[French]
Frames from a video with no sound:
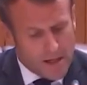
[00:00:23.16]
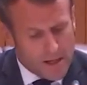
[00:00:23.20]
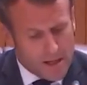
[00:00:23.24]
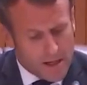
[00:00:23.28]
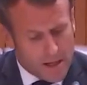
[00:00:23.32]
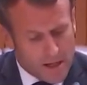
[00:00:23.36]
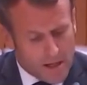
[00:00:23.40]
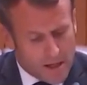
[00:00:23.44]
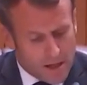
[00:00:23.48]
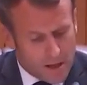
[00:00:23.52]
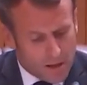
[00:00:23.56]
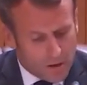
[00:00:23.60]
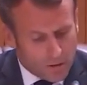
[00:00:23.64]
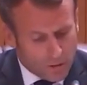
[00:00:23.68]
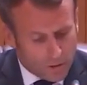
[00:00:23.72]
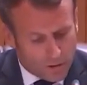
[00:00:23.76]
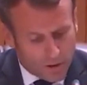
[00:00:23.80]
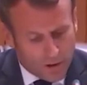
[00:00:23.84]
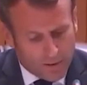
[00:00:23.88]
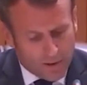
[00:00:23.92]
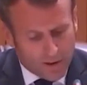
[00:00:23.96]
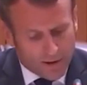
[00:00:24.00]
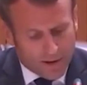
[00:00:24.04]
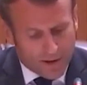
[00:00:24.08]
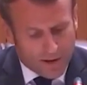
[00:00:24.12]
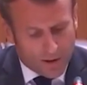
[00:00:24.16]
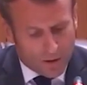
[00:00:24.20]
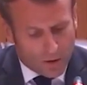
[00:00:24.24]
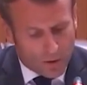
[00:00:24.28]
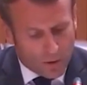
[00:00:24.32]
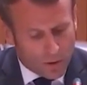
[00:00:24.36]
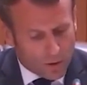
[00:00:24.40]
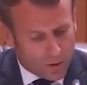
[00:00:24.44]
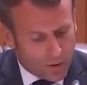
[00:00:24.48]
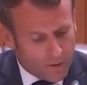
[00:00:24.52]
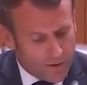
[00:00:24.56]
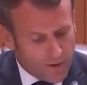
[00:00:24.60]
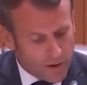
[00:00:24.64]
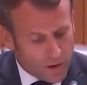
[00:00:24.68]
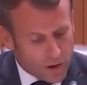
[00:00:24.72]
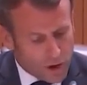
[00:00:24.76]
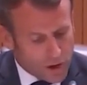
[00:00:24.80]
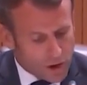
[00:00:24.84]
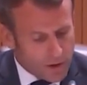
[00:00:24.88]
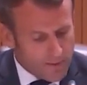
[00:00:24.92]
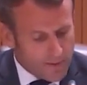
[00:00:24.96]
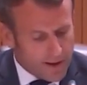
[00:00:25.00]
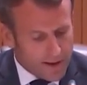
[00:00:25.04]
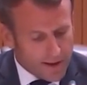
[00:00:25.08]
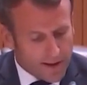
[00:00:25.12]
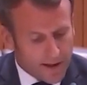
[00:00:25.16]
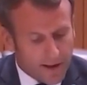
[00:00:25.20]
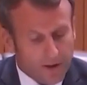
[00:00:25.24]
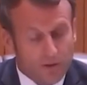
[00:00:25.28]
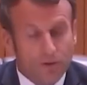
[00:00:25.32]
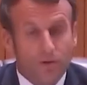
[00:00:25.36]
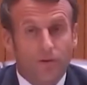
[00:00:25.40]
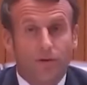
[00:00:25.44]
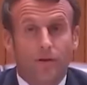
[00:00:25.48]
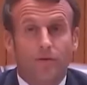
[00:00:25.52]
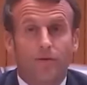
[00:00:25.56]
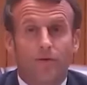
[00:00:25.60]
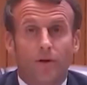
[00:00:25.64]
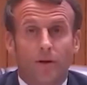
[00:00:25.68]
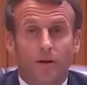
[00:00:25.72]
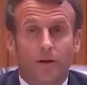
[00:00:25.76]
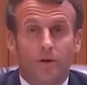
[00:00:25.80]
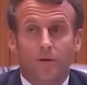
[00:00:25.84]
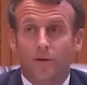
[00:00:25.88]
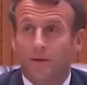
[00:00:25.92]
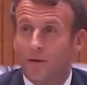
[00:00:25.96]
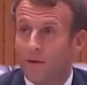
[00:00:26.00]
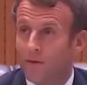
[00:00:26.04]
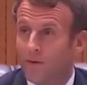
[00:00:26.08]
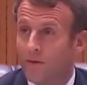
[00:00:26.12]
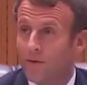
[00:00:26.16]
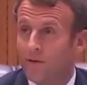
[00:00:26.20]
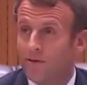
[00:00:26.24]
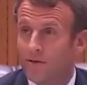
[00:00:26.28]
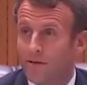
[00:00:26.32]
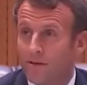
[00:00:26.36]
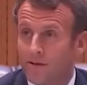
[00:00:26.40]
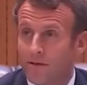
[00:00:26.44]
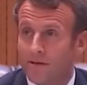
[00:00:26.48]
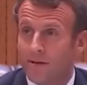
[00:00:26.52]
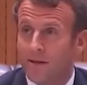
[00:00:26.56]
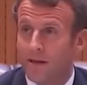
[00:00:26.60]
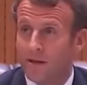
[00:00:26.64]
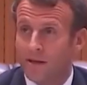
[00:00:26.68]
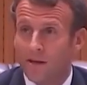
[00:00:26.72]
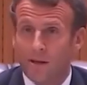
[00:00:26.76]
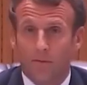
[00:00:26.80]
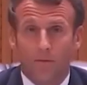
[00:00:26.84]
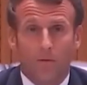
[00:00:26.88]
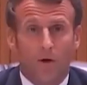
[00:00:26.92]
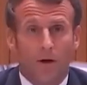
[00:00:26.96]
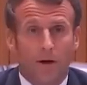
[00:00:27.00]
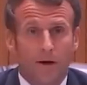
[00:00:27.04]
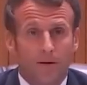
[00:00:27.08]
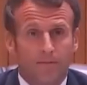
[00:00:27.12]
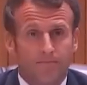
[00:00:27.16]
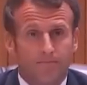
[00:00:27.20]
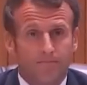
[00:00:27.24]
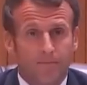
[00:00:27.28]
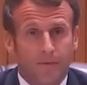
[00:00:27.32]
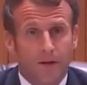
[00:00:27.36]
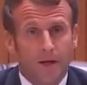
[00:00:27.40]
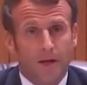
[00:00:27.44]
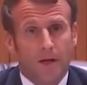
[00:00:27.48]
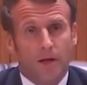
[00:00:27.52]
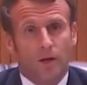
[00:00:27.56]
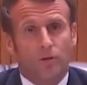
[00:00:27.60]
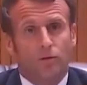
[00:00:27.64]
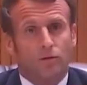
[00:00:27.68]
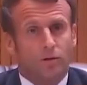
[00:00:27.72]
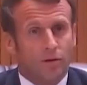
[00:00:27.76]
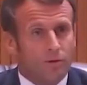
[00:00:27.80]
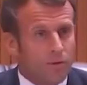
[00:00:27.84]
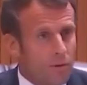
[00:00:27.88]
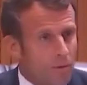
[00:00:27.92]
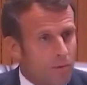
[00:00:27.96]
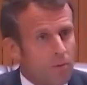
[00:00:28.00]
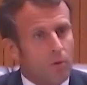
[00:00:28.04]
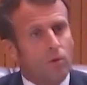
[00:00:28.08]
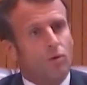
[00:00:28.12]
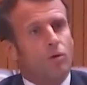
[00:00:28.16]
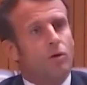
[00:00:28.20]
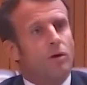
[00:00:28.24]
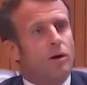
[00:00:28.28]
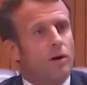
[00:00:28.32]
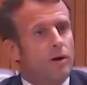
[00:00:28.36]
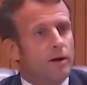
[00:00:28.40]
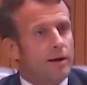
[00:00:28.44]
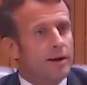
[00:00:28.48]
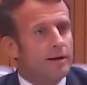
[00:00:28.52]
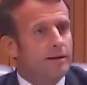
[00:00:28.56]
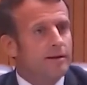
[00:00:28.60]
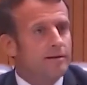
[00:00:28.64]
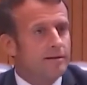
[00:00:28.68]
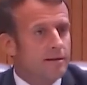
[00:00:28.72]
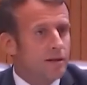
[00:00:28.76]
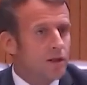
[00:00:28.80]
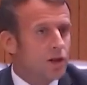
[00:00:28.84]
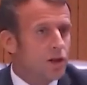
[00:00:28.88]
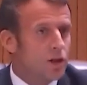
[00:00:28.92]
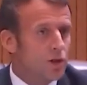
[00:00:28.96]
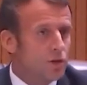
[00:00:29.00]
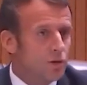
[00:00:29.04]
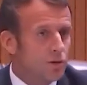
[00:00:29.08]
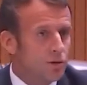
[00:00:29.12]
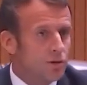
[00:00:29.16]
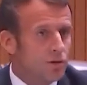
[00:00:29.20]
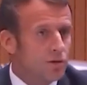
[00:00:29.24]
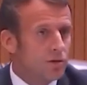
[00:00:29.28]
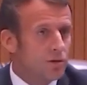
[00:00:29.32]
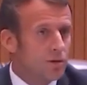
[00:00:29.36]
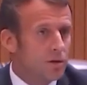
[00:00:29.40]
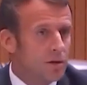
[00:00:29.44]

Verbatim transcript: Nous sommes en train d'en retrouver le chemin grâce aux efforts qui ont été faits ces six derniers mois. Nous avons beaucoup réorganisé les choses.